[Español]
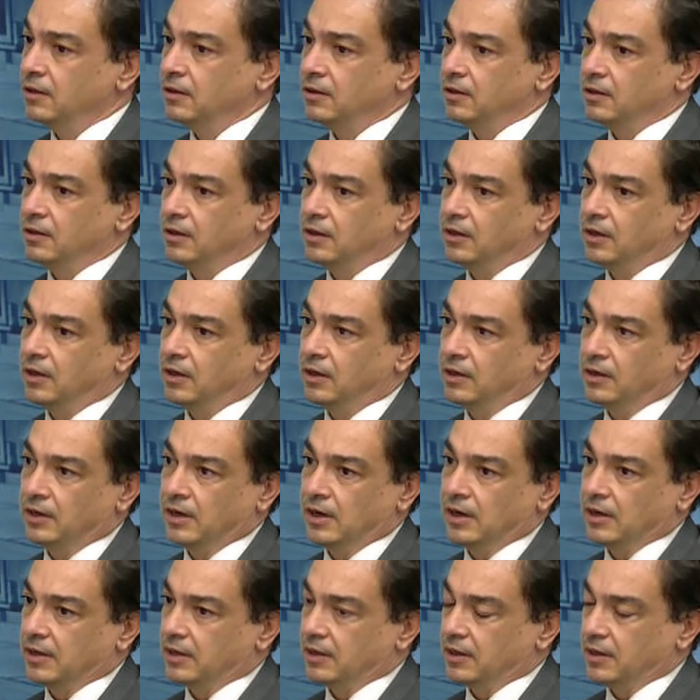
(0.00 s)
en
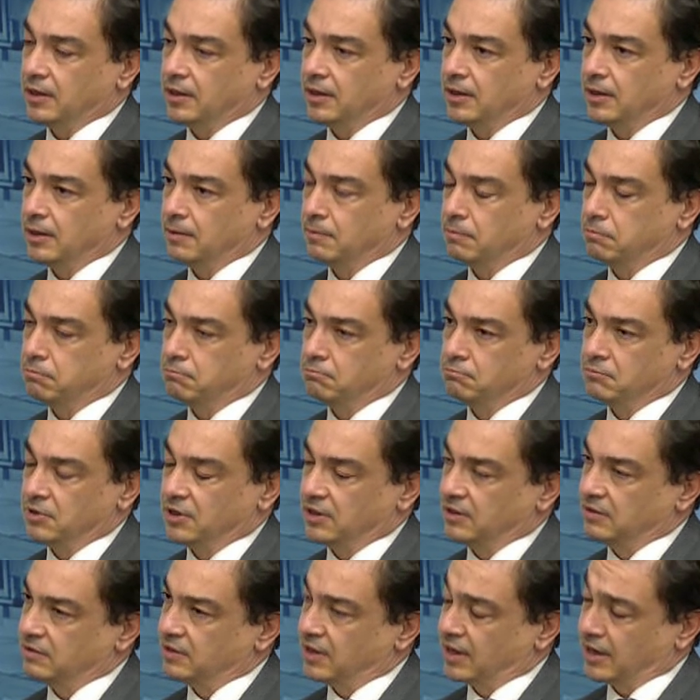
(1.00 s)
el que, mm,
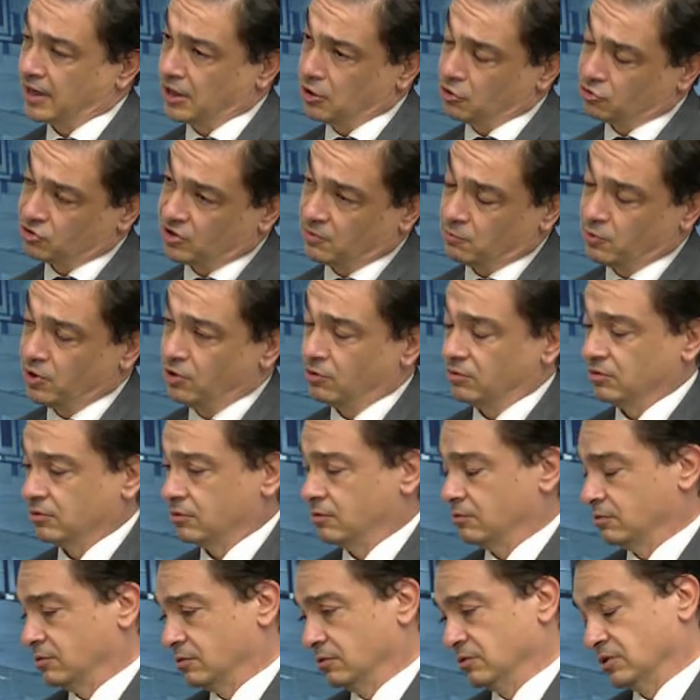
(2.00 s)
entre que no sé bueno,
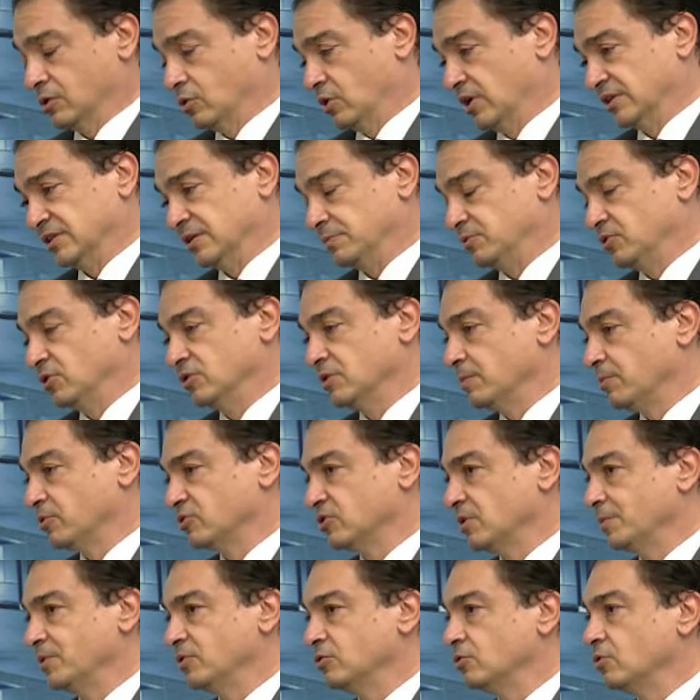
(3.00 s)
con, con, excepción de
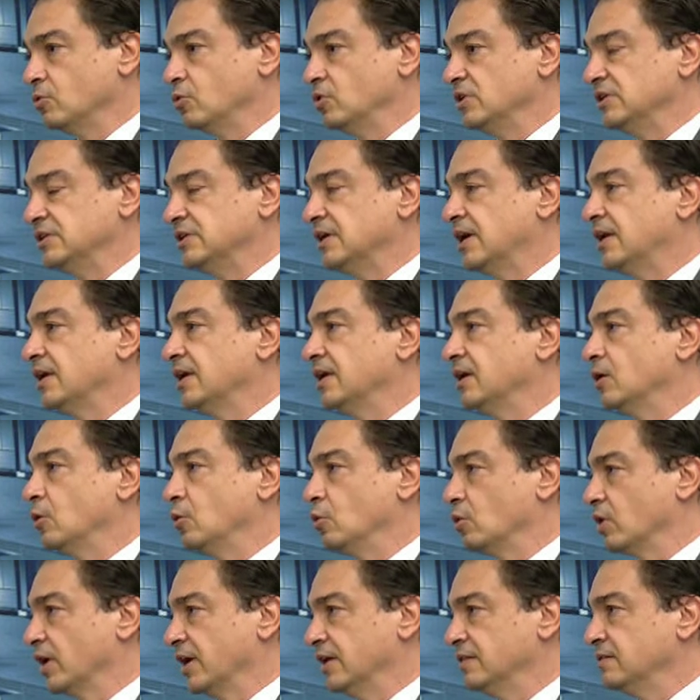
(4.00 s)
procedimientos judiciales
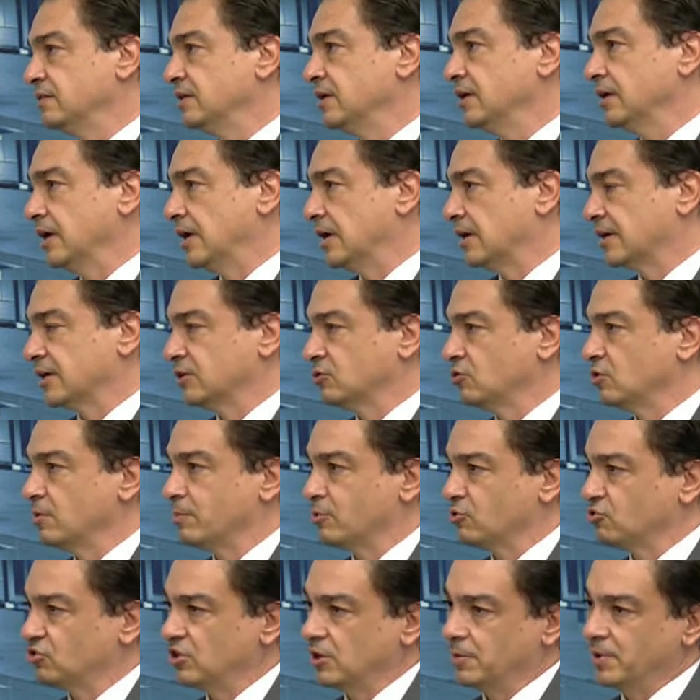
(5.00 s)
urgentes, el resto de
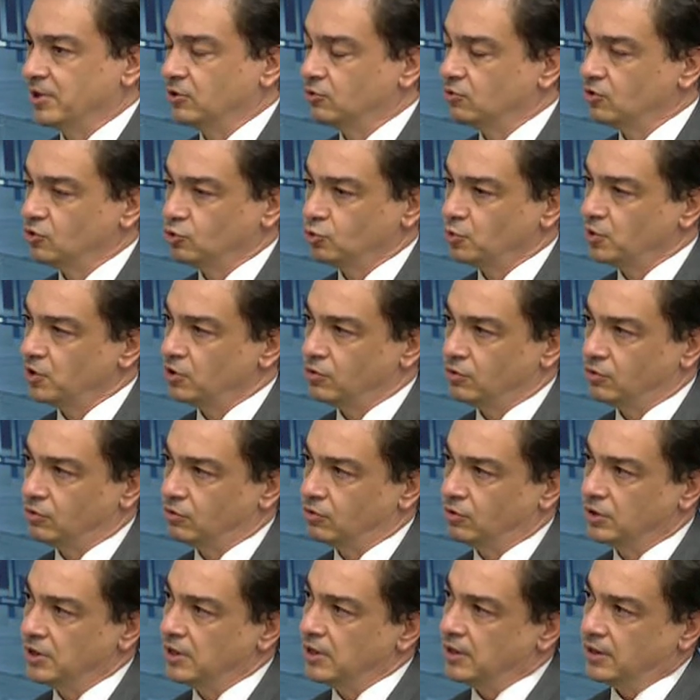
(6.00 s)
procedimientos
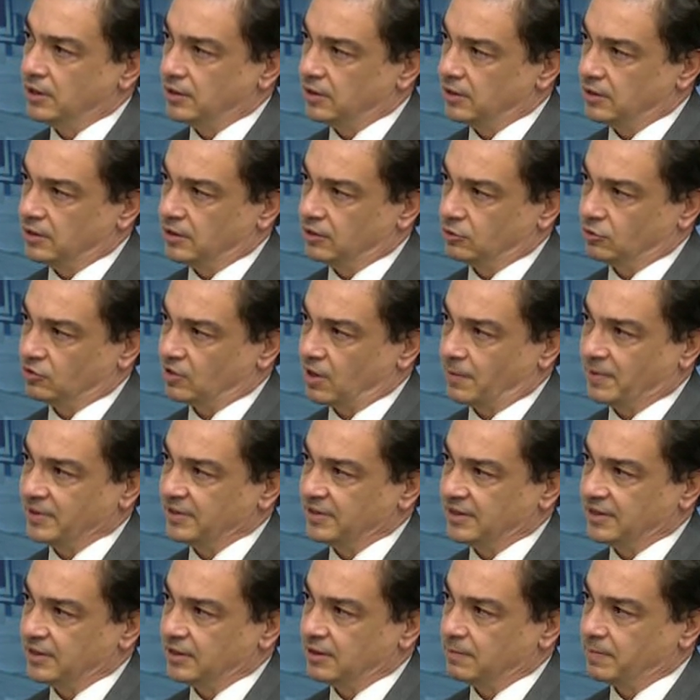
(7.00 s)
estuvieron
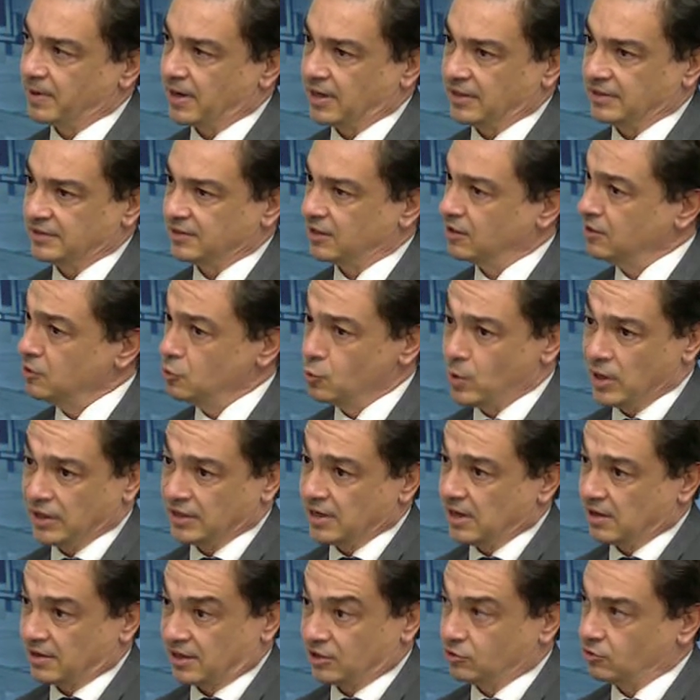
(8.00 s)
totalmente paralizados, igual
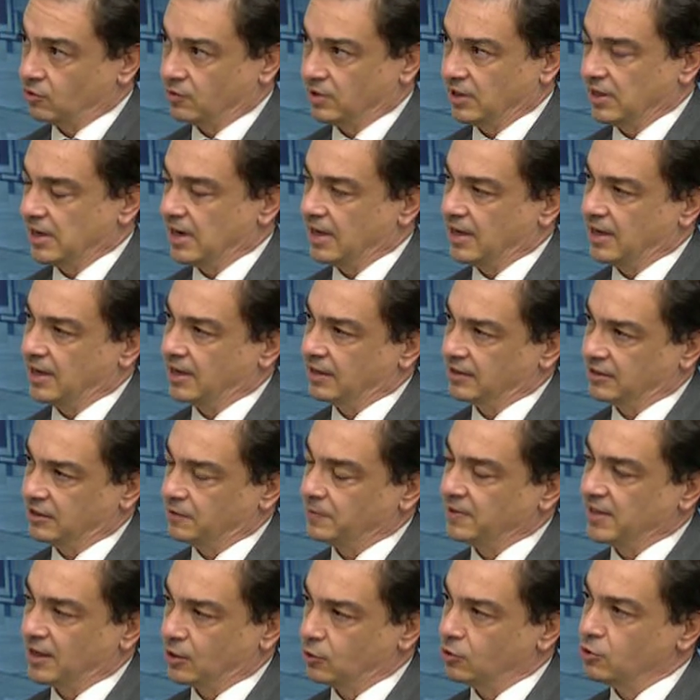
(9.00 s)
que el resto de la
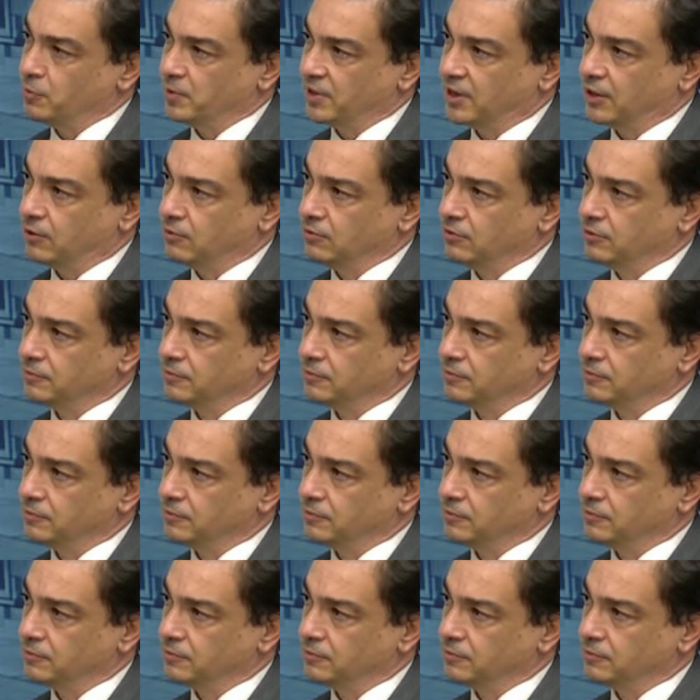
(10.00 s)
actividad económica, ¿no?